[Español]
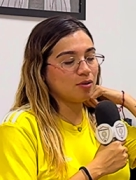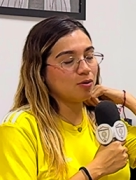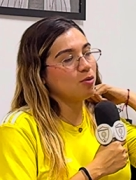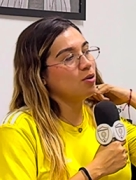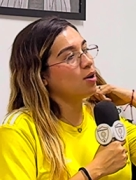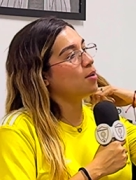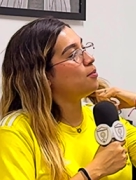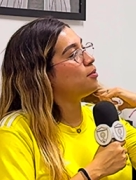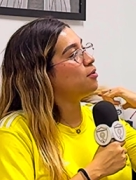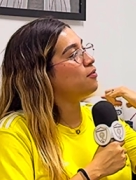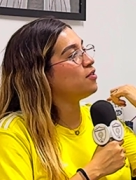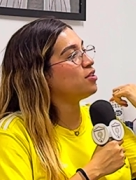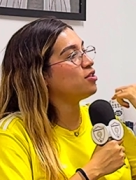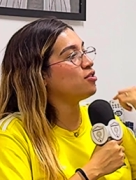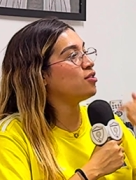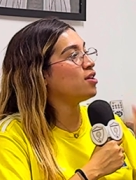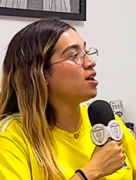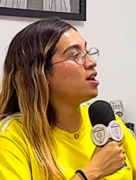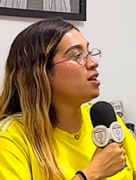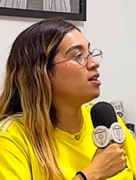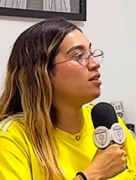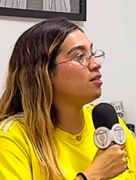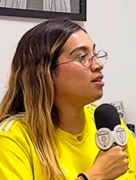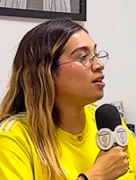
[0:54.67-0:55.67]
jugar
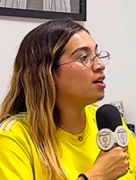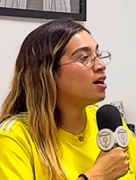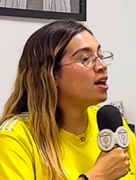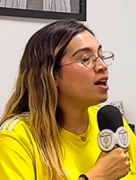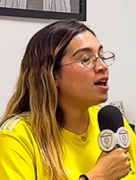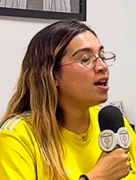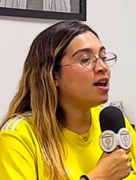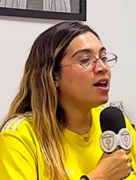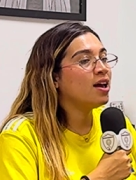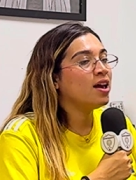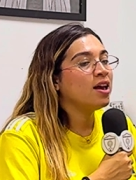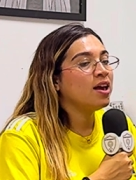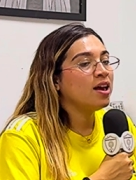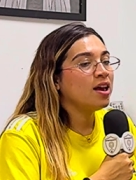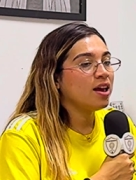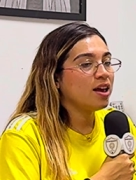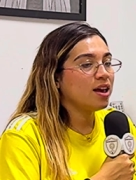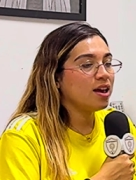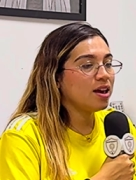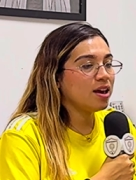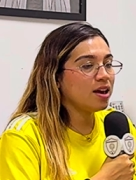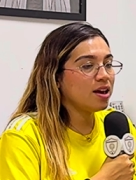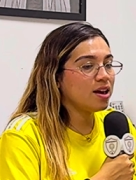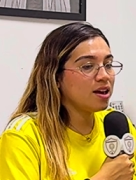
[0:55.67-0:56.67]
profesional.
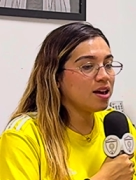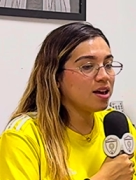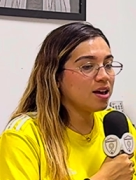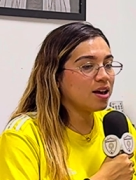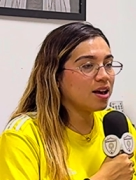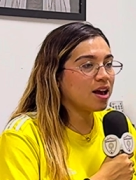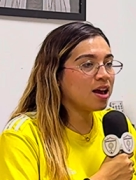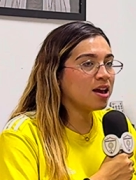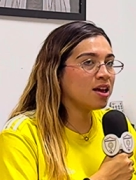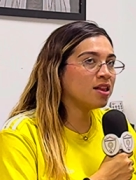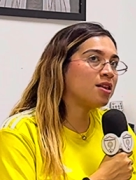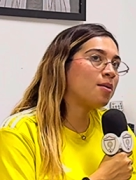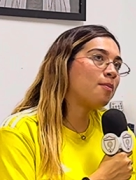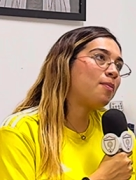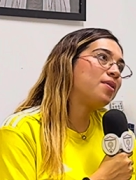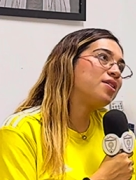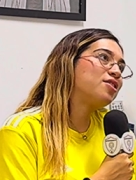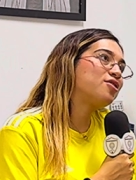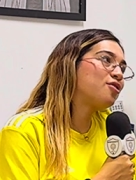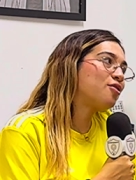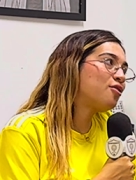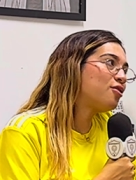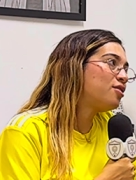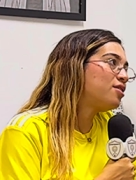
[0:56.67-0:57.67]
Eh, caí en
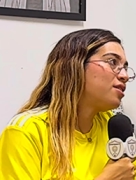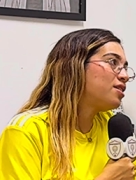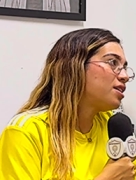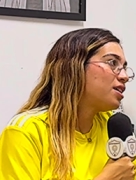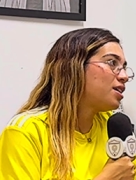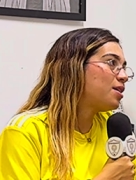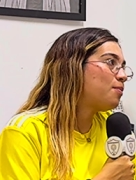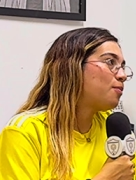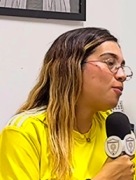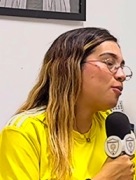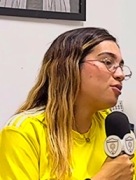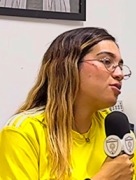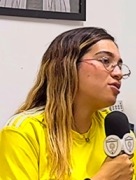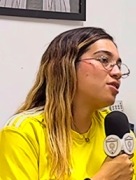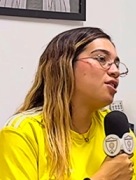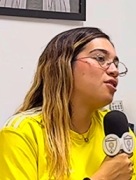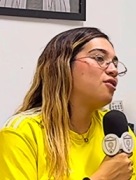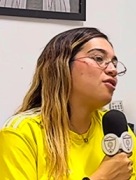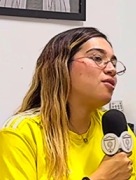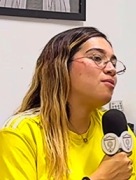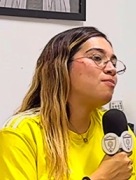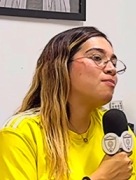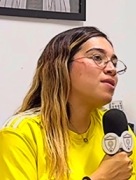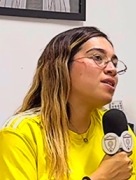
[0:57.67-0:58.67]
depresión y
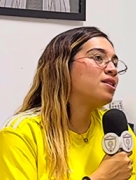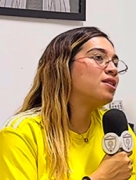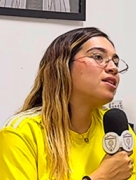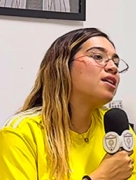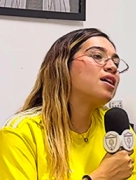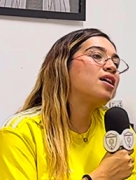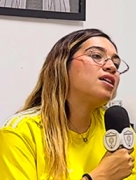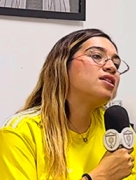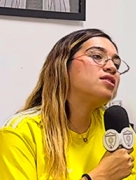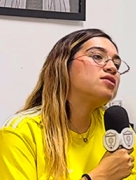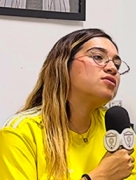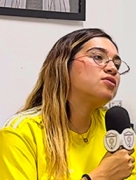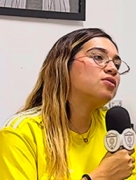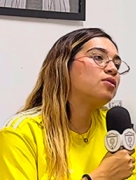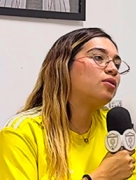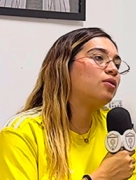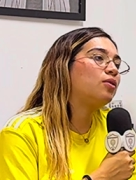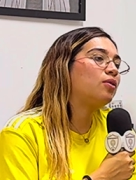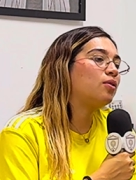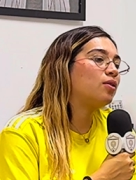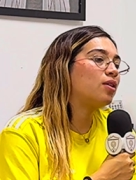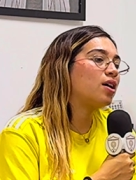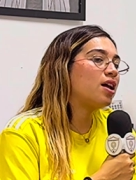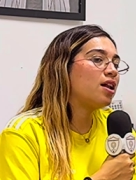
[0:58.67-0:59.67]
posteriormente a
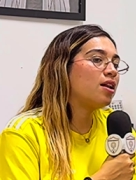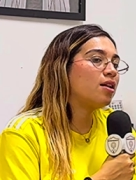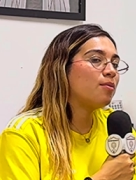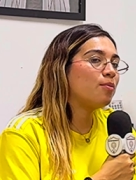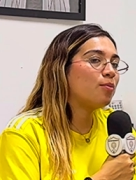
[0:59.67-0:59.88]
eso, el,